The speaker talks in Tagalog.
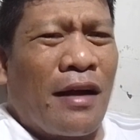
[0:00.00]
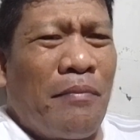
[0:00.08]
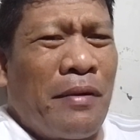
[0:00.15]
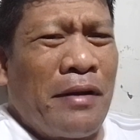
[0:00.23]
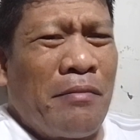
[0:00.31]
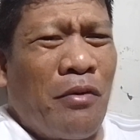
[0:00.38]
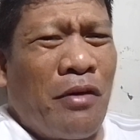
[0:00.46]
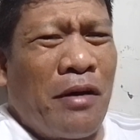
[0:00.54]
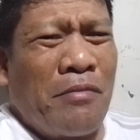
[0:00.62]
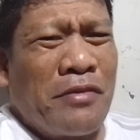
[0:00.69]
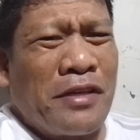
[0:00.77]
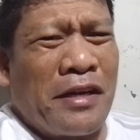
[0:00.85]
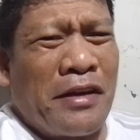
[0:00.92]
Ang kapal ang
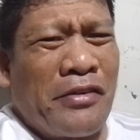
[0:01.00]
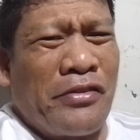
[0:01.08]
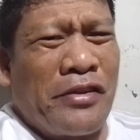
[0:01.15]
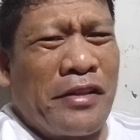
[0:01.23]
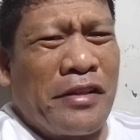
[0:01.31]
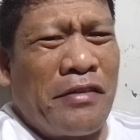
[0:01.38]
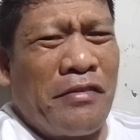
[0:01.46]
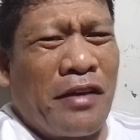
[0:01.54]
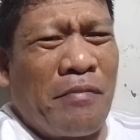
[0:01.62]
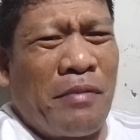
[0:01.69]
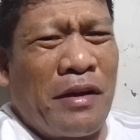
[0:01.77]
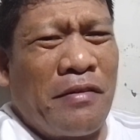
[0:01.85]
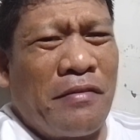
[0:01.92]
mukha mo, Sara Duterte,
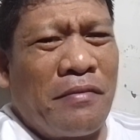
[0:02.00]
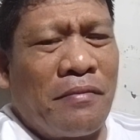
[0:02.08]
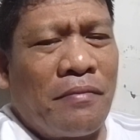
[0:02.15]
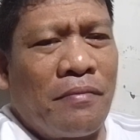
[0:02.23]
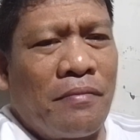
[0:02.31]
no? Kapal, no?